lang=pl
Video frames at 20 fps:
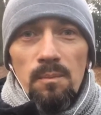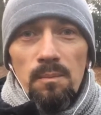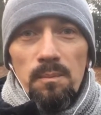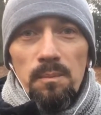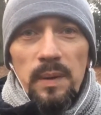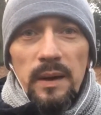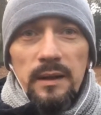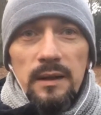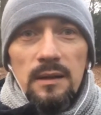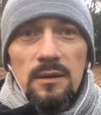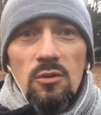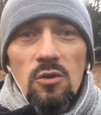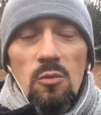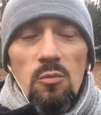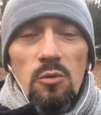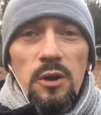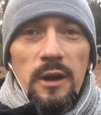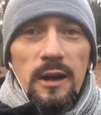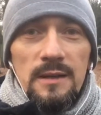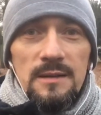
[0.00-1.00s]
pakiety
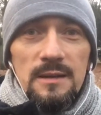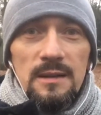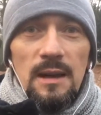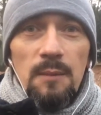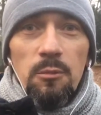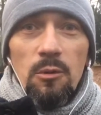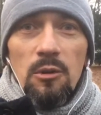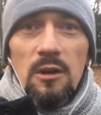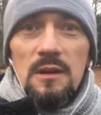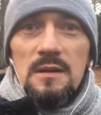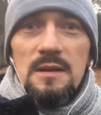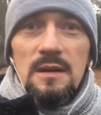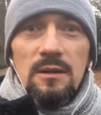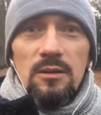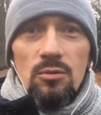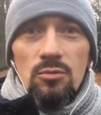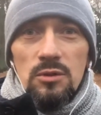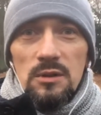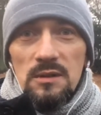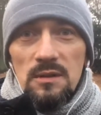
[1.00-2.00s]
komunikacyjne pod leasing,
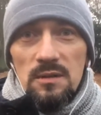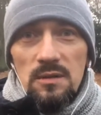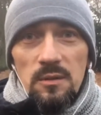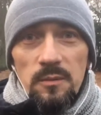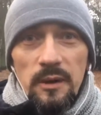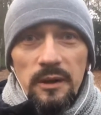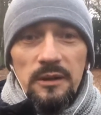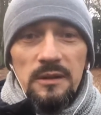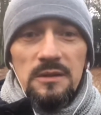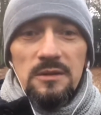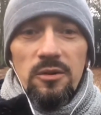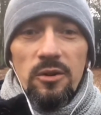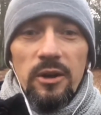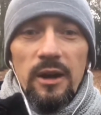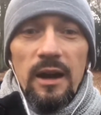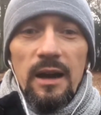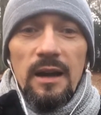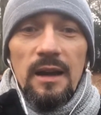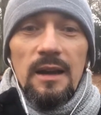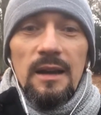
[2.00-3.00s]
to już jest osobna
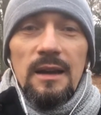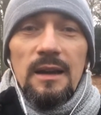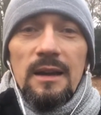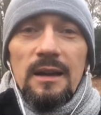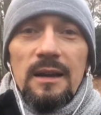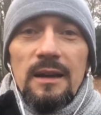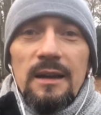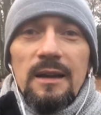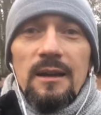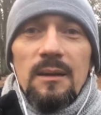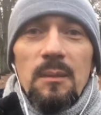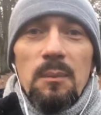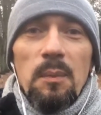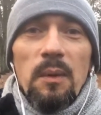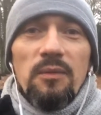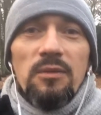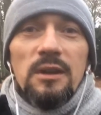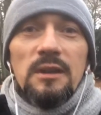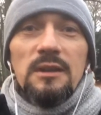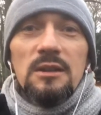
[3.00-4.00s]
historia, e,
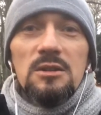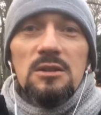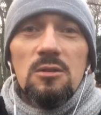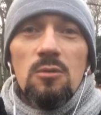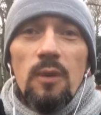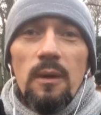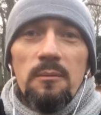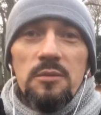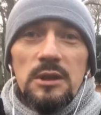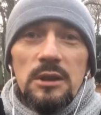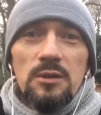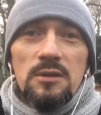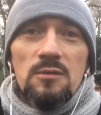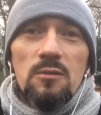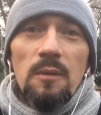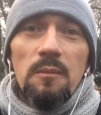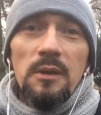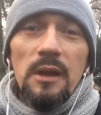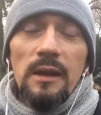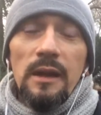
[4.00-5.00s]
pewnie też głębsza do
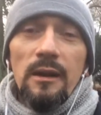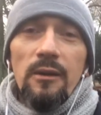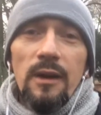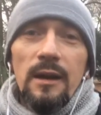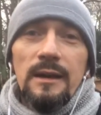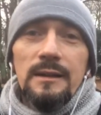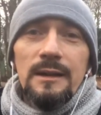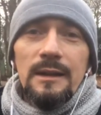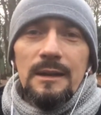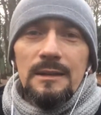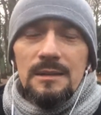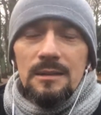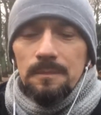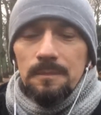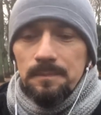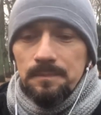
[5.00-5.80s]
zgłębienia. No ale teraz